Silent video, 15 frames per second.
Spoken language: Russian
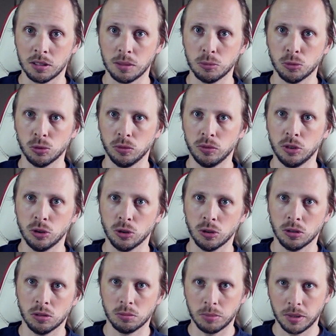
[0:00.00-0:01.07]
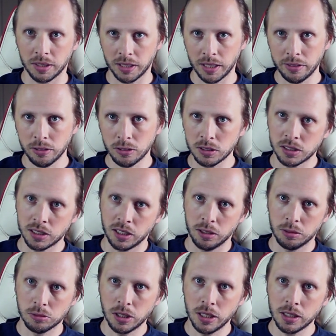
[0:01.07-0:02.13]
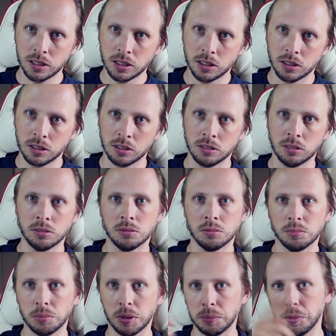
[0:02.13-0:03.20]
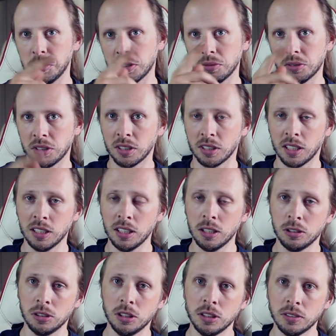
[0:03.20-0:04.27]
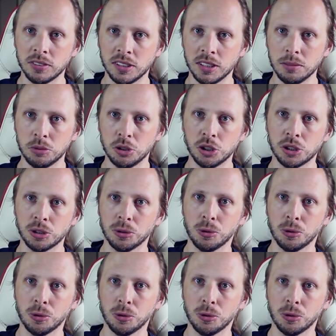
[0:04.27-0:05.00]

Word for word: а так как кому видео понравилось, ставим лайк, подписываемся на канал и